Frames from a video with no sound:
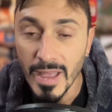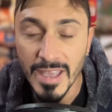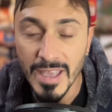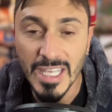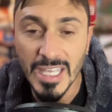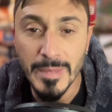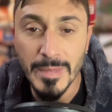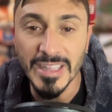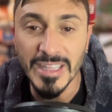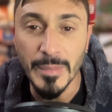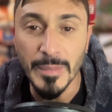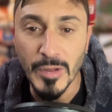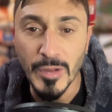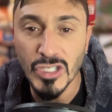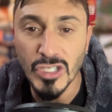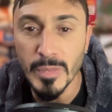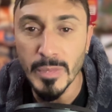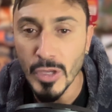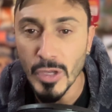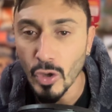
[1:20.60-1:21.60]
E chiaramente il
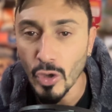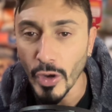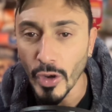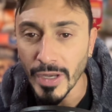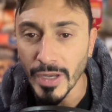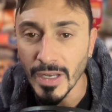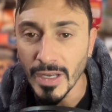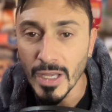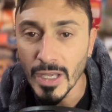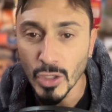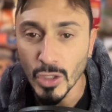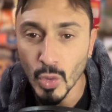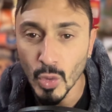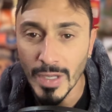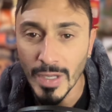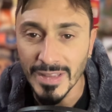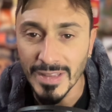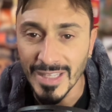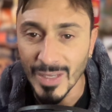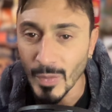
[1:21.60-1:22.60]
prezzo di Bitcoin
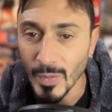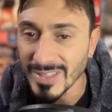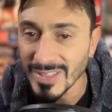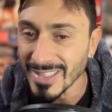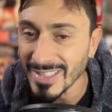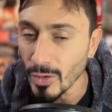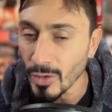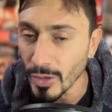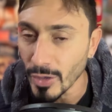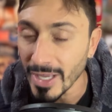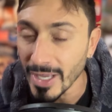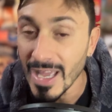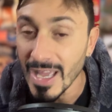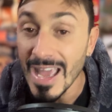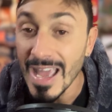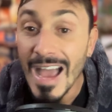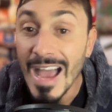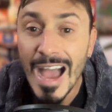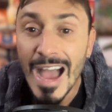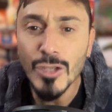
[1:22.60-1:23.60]
durante queste ore
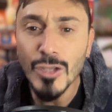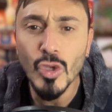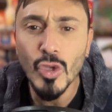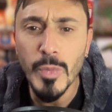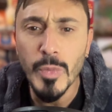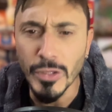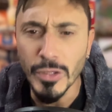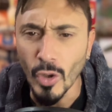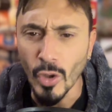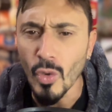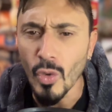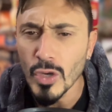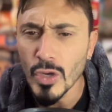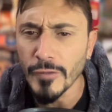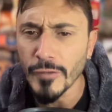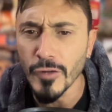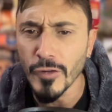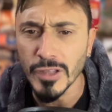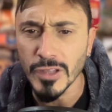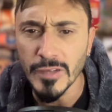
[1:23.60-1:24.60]
ha subito
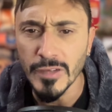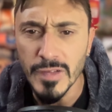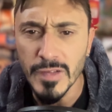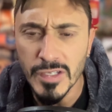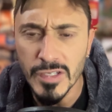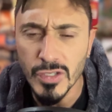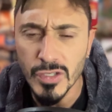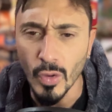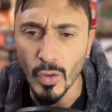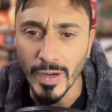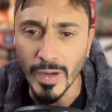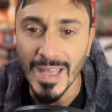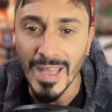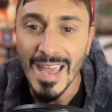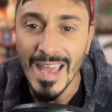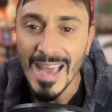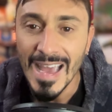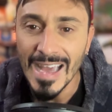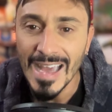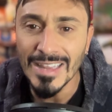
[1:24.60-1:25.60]
una forte flessione
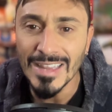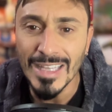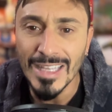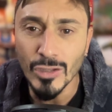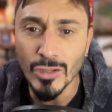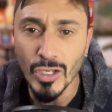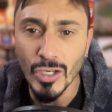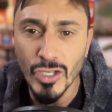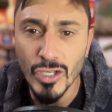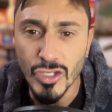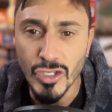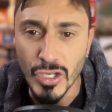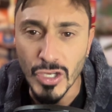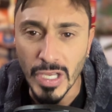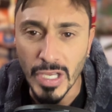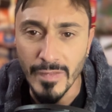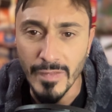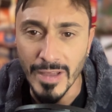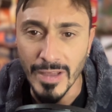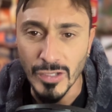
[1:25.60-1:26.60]
andando
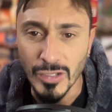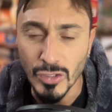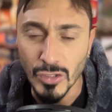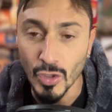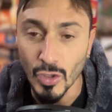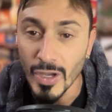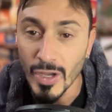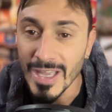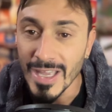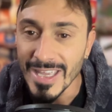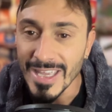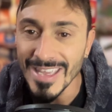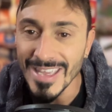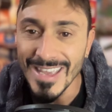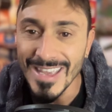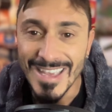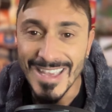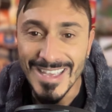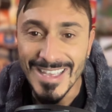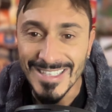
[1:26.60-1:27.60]
all'incirca verso
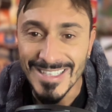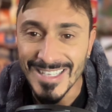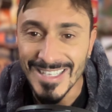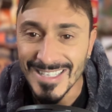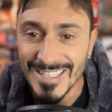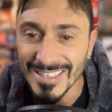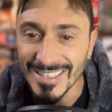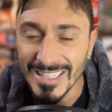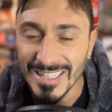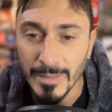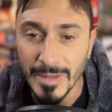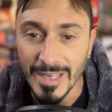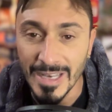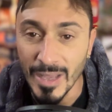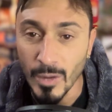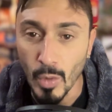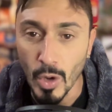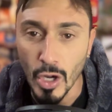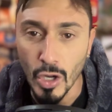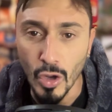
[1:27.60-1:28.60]
i 60.000
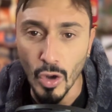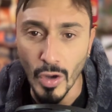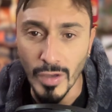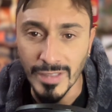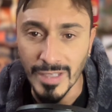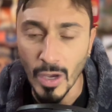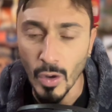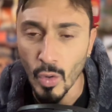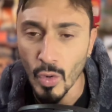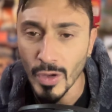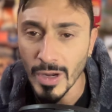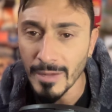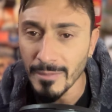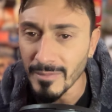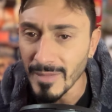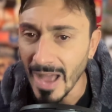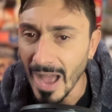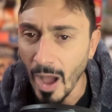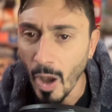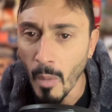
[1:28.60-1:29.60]
e qualcosa.
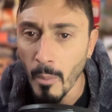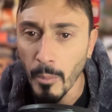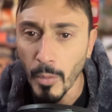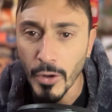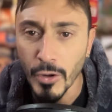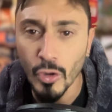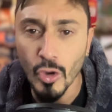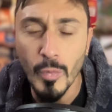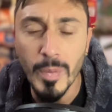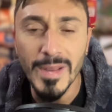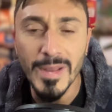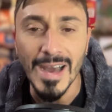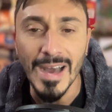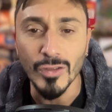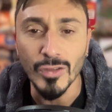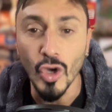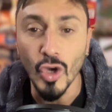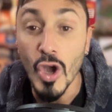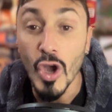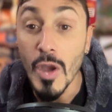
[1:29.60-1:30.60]
Ora ha un po'
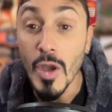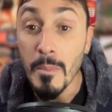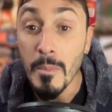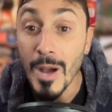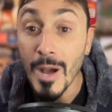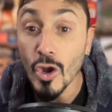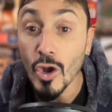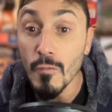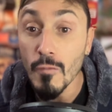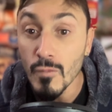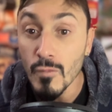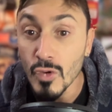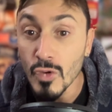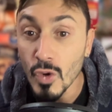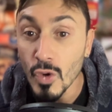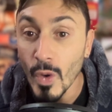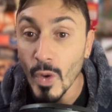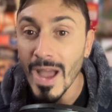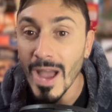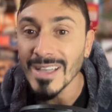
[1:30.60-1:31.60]
recuperato, ma
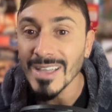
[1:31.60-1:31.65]
comunque